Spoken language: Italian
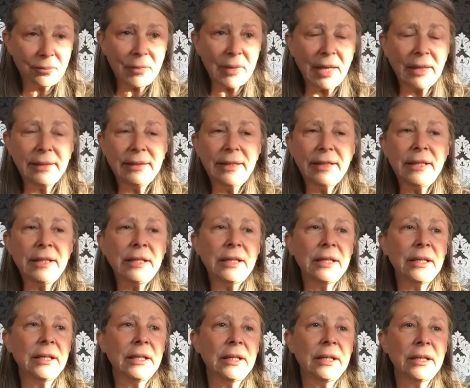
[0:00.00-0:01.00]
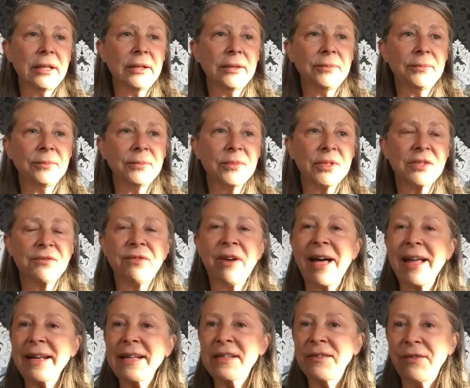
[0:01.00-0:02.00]
di eh,
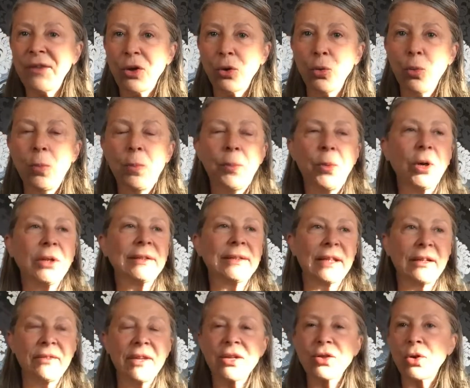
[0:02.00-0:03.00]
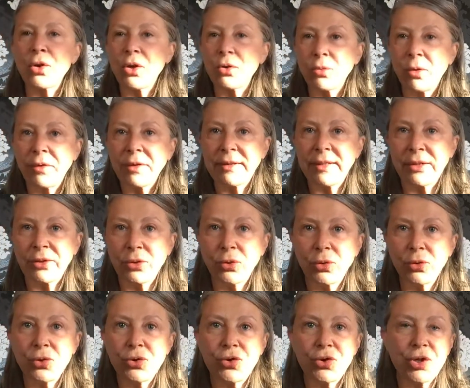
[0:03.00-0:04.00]
fare sviluppo attraverso le nuove
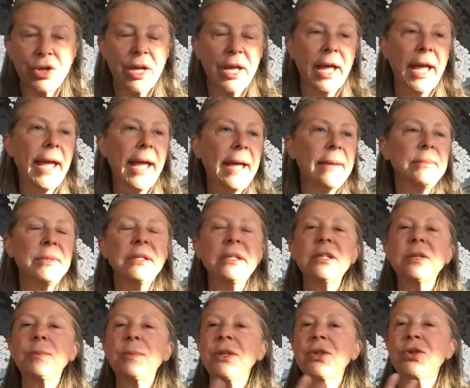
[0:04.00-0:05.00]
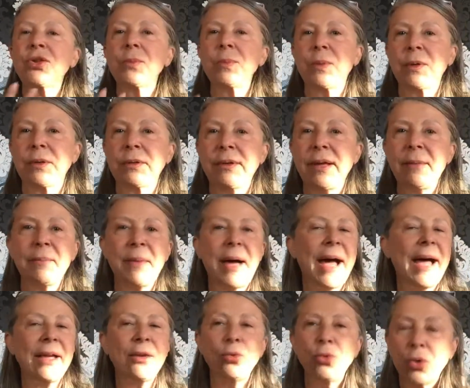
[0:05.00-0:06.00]
tecnologie, eh, mi dispiace per te,
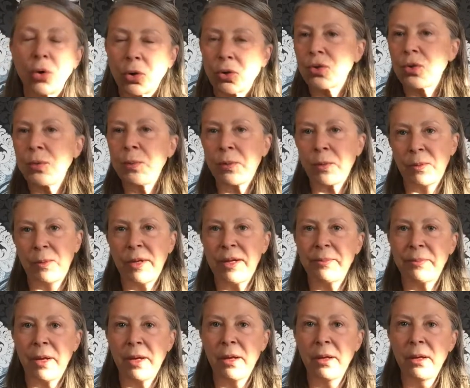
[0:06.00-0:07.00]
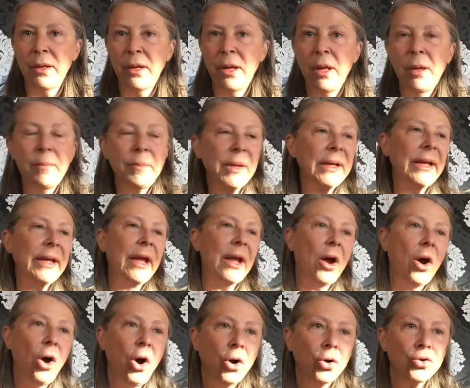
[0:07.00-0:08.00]
ma è un grosso problema perché
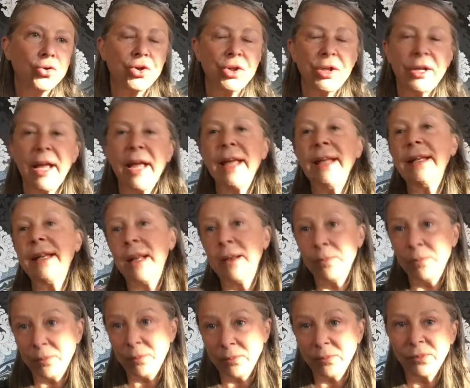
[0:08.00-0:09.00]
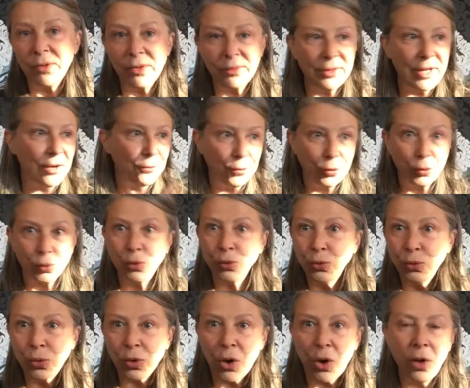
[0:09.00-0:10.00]
oggi e nel, nel
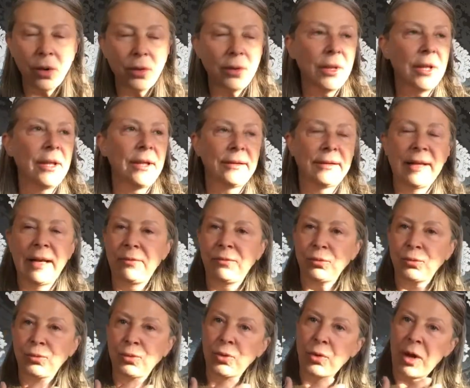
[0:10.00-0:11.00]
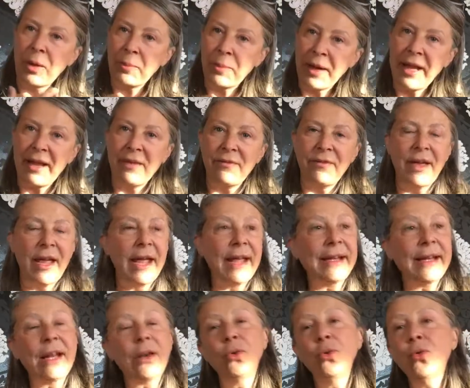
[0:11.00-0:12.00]
futuro, nel futuro a breve e
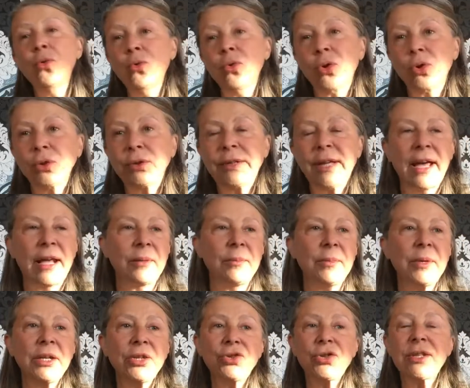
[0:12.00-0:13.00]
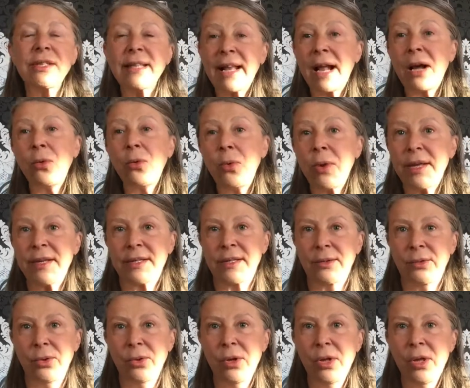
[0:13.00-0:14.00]
nel lungo termine ci sarà
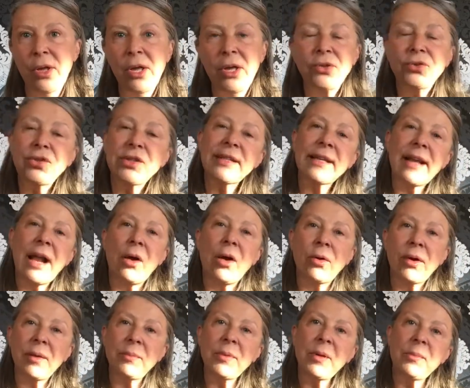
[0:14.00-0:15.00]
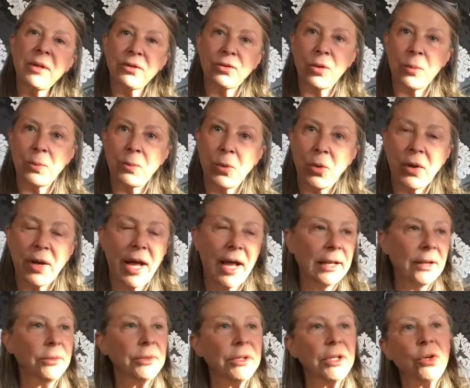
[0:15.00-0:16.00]
questo, ci sarà un cambiamento
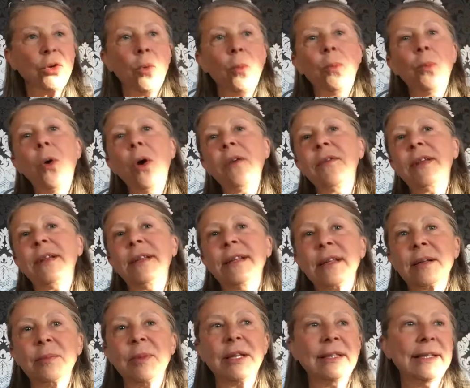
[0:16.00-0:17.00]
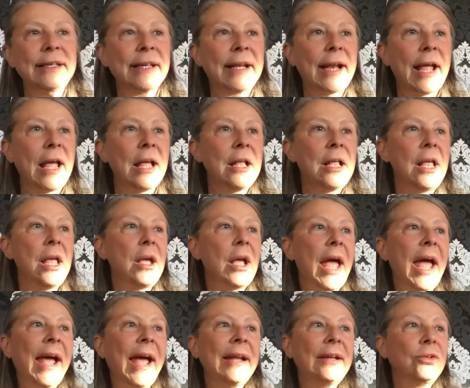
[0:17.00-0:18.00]
epocale, quindi non puoi venirmi a dire
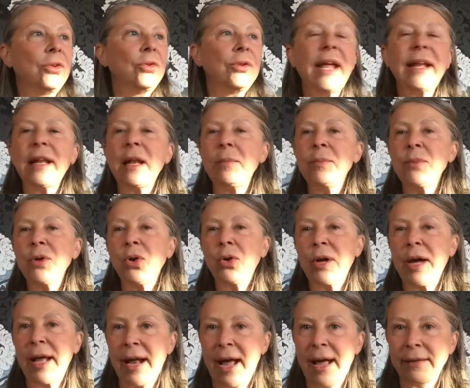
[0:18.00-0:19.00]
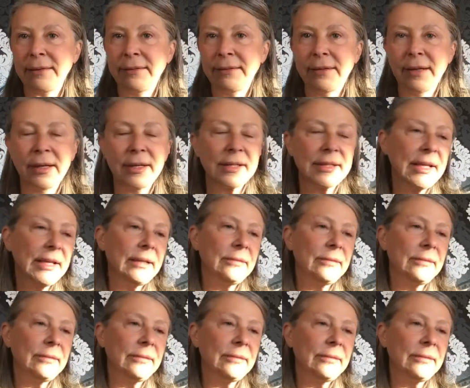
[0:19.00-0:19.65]
eh, non è nel mio carattere, se